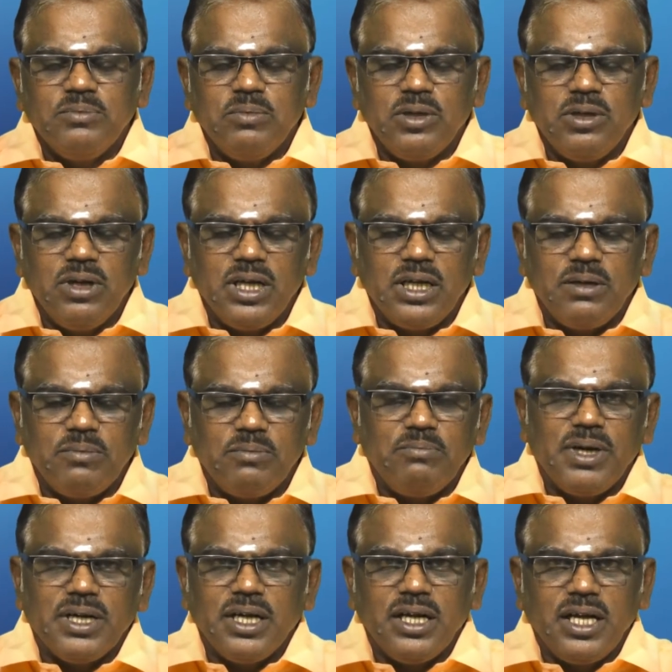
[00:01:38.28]
பொதுவாக
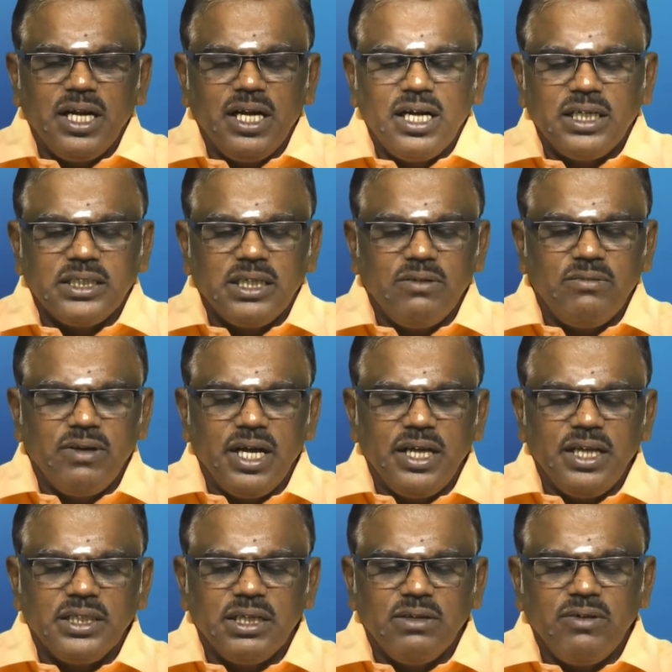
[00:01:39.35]
மற்ற கிரகங்கள்
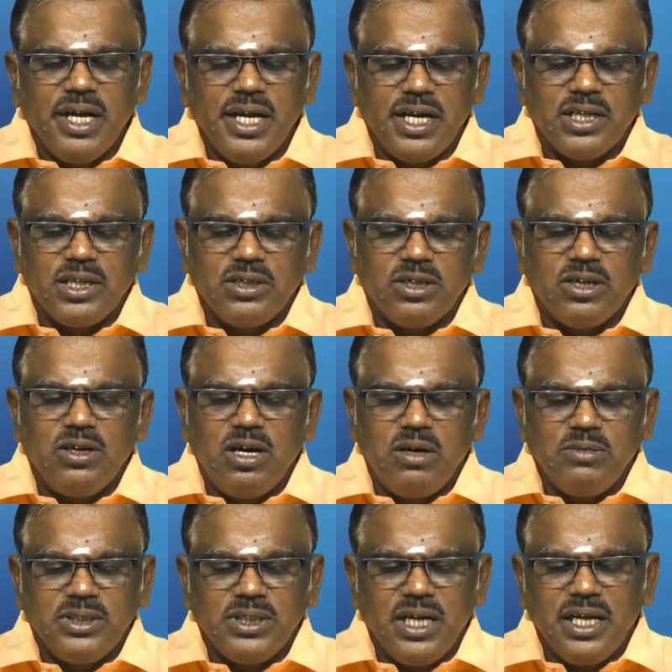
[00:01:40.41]
செவ்வாய் செவ்வாய் எடுத்துக்கிட்டோம்
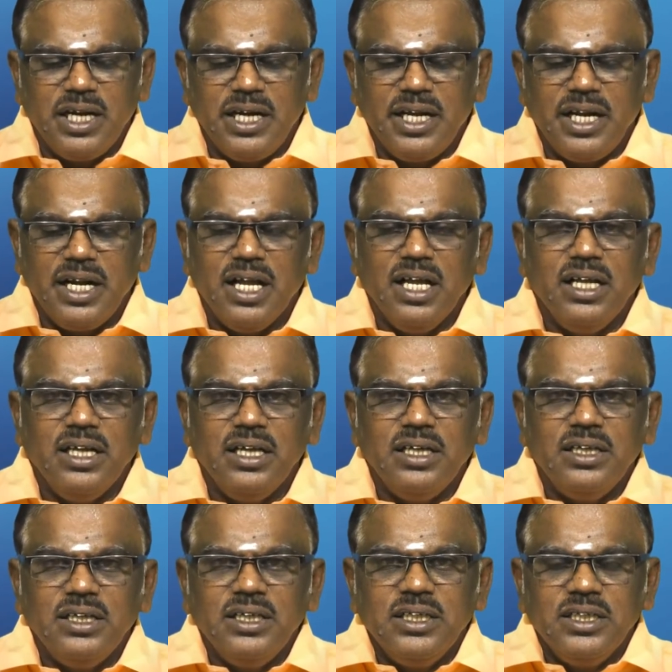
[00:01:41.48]
அப்படின்னு சொல்லி கேட்டிங்கன்னா
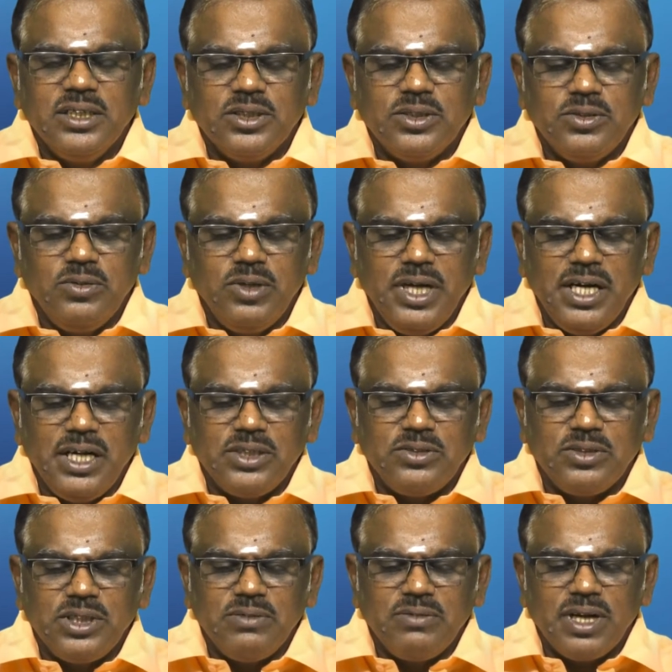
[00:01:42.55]
சூரியனை
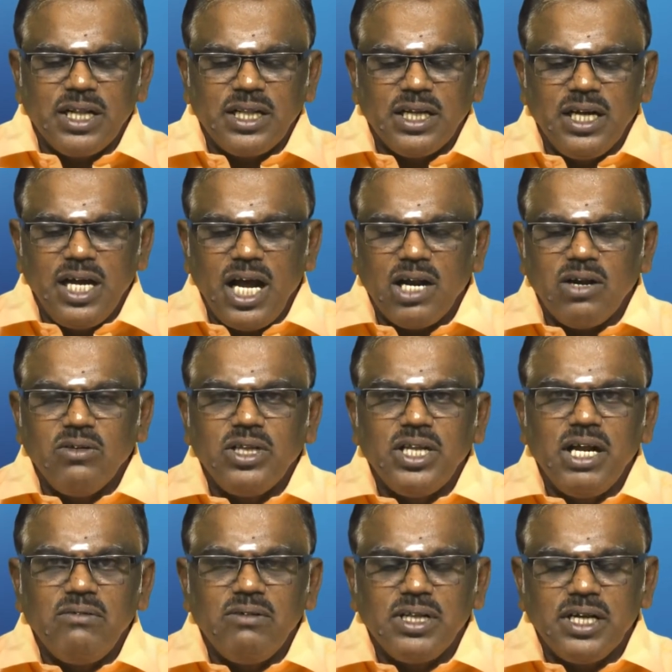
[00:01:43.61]
சுற்றி வரத்துக்கு
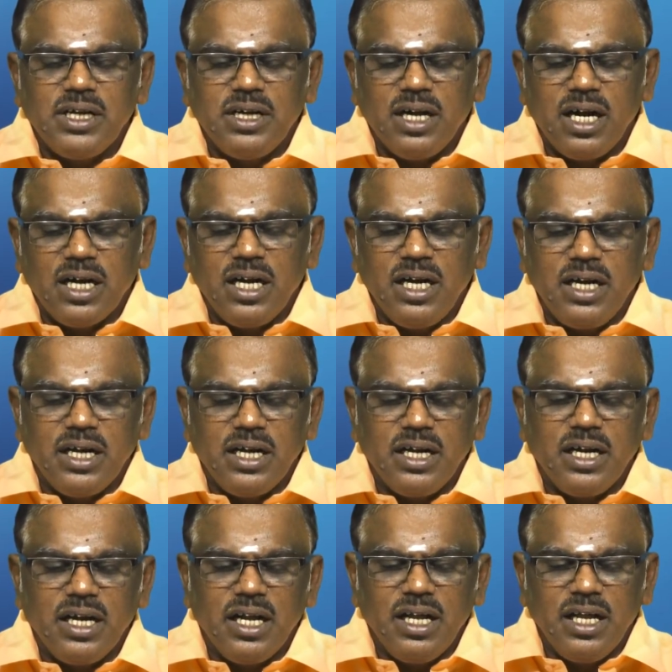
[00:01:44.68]
அறுநூற்றி எழுபத்தெட்டு நாட்கள்
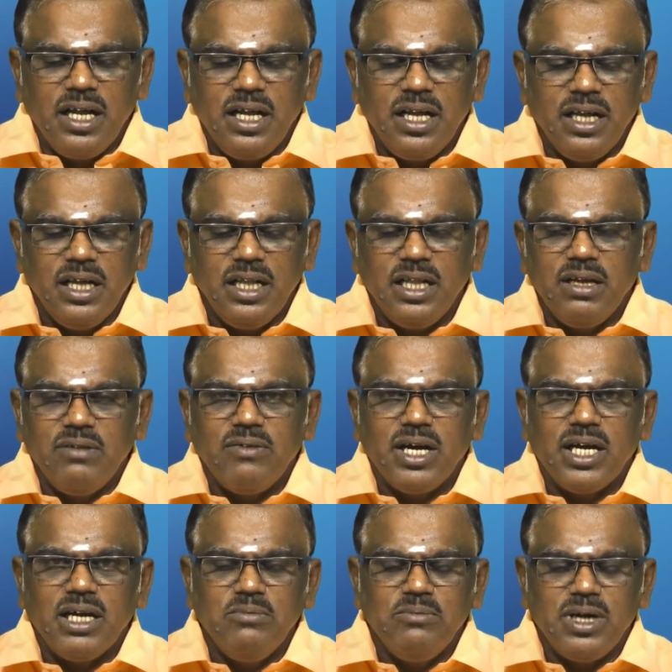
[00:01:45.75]
எடுக்கின்றன இது
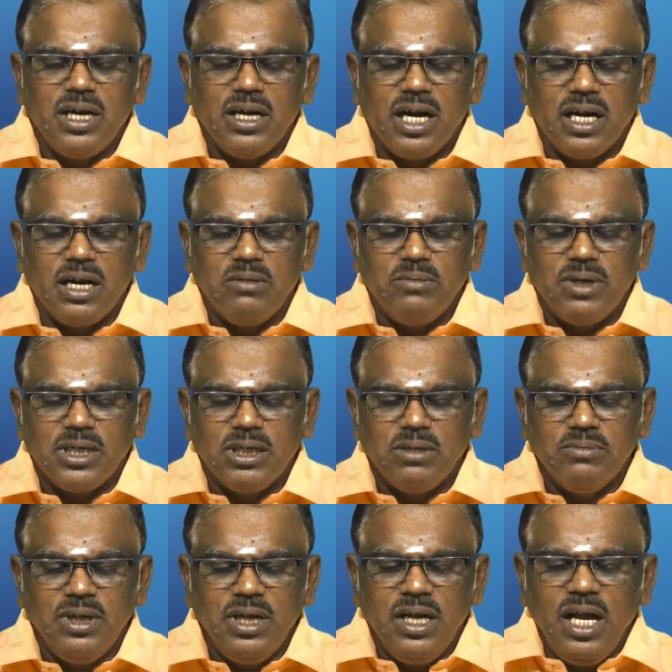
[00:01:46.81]
வக்கரம் பெரு நாட்கள்
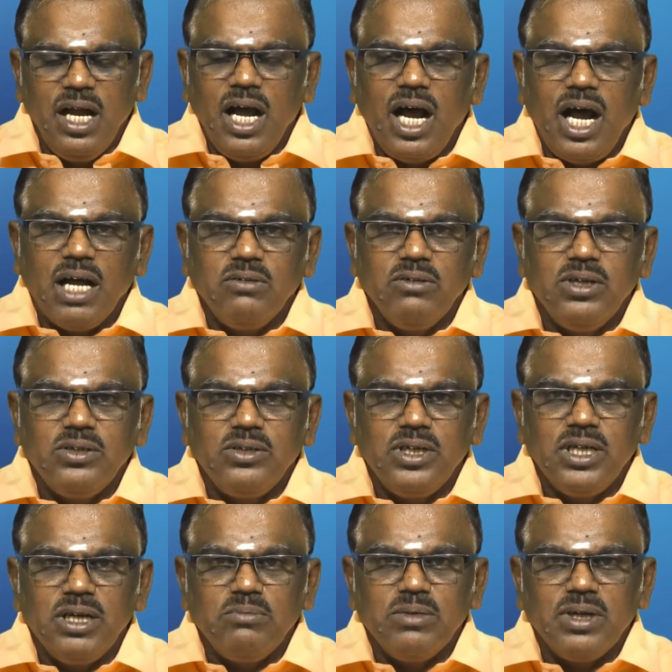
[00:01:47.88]
மட்டும் அறுபது டு
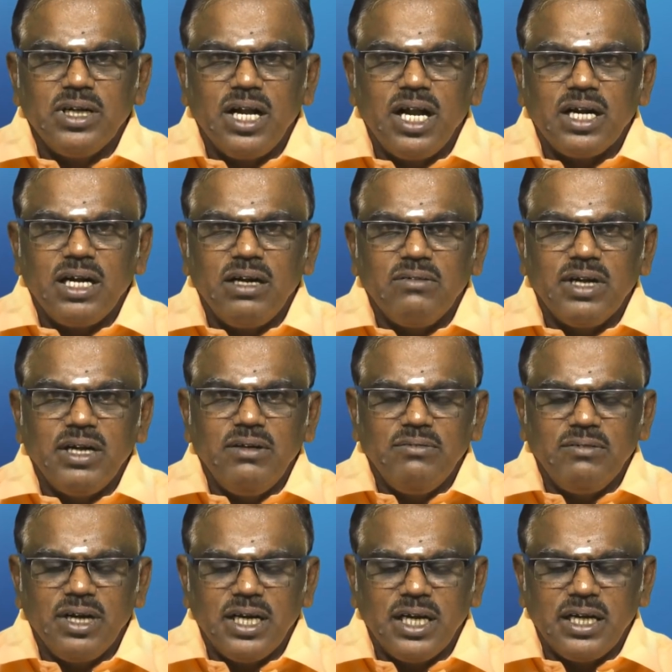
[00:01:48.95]
எண்பது நாட்கள் வரை
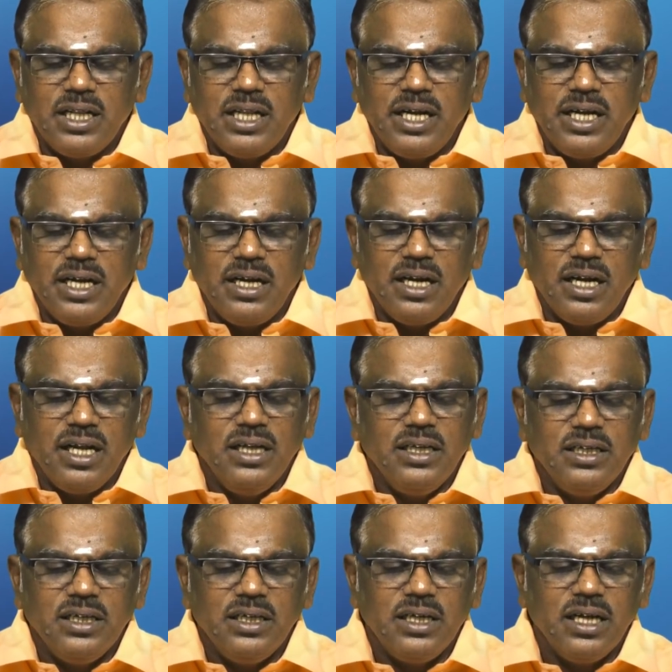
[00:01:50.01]
வக்கரகதி அடைகின்றன
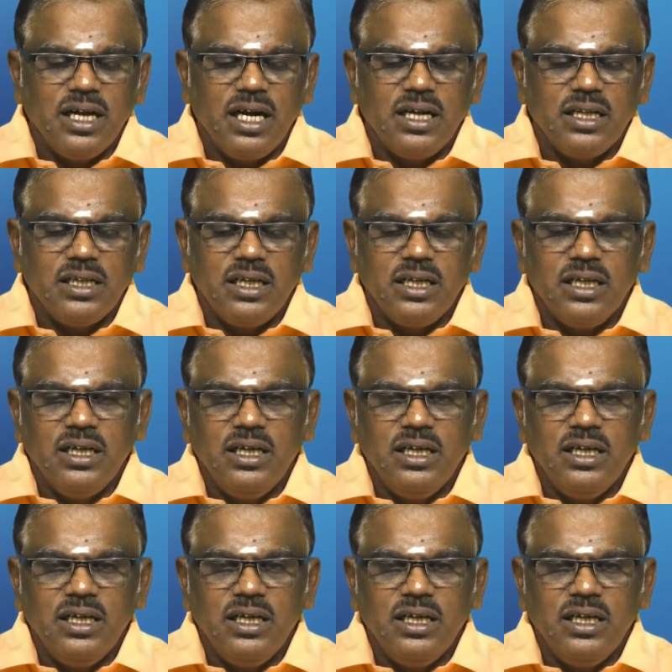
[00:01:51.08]
அடுத்து